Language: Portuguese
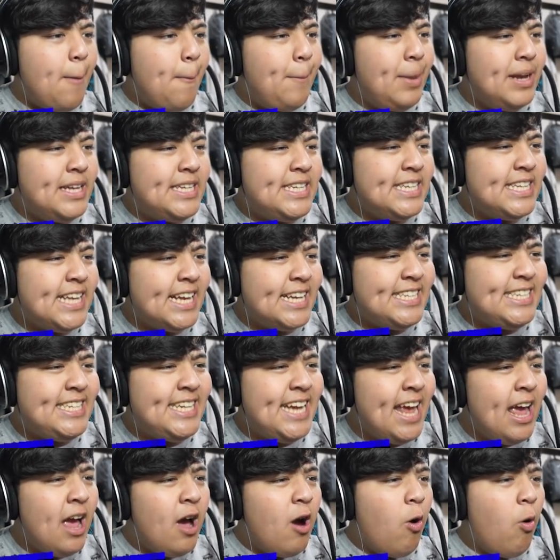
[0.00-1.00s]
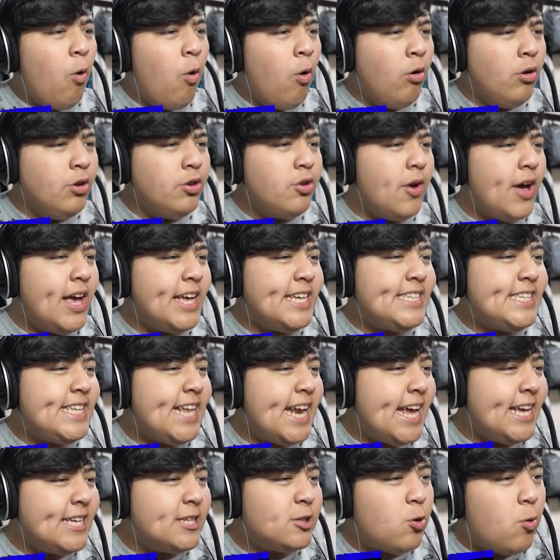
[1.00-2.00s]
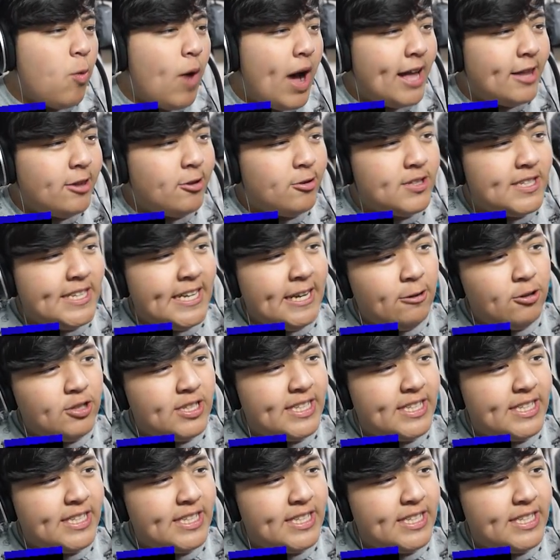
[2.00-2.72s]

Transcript: Precisa de 1, 2, 3, 4, 5,